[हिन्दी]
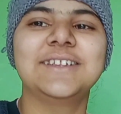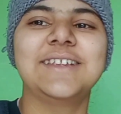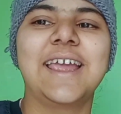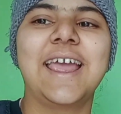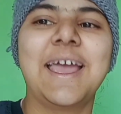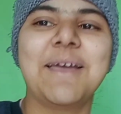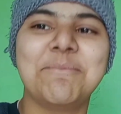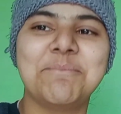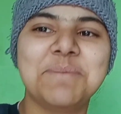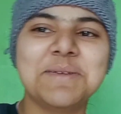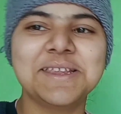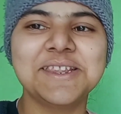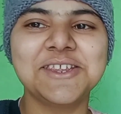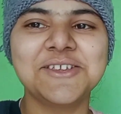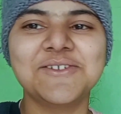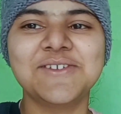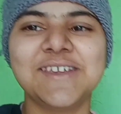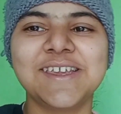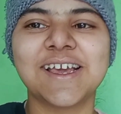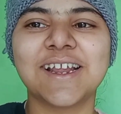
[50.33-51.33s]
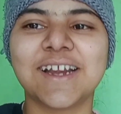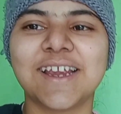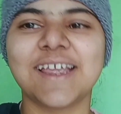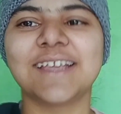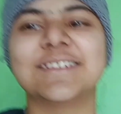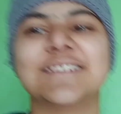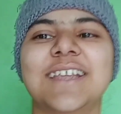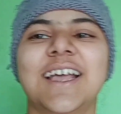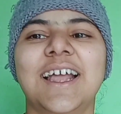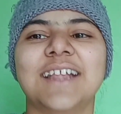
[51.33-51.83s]
आज हैप्पी न्यू ईयर
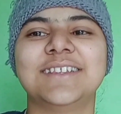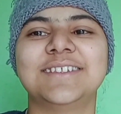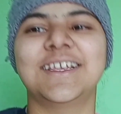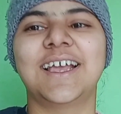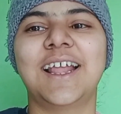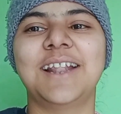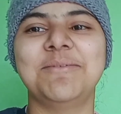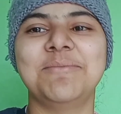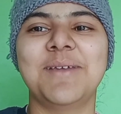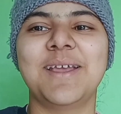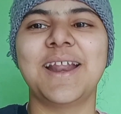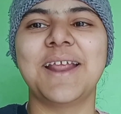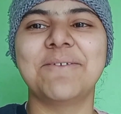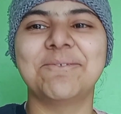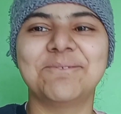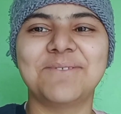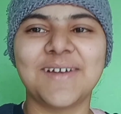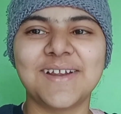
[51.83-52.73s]
के साथ साथ मेरे